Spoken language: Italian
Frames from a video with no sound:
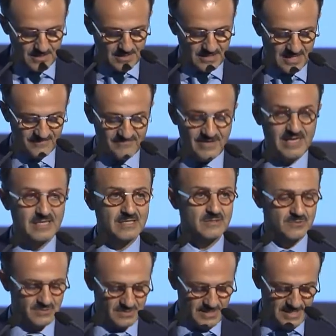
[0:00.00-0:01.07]
che
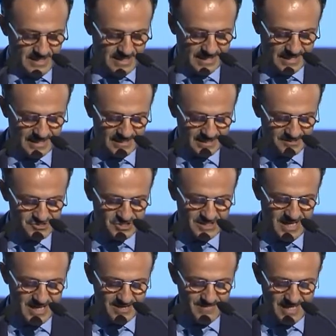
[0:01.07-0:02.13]
avvengano e che ci
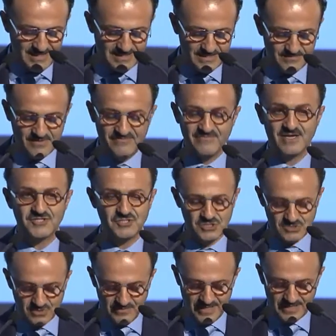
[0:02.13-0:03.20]
dà i mezzi per farci
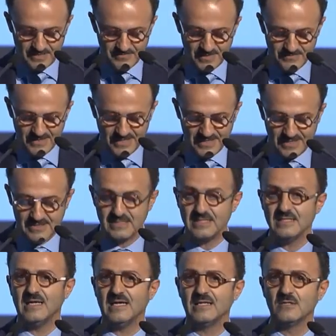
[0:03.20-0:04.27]
trovare preparati
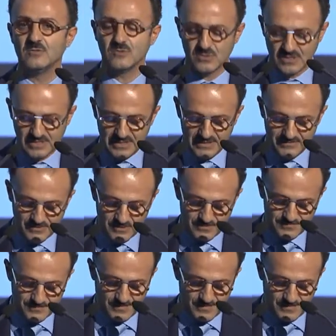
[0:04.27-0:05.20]
al loro arrivo,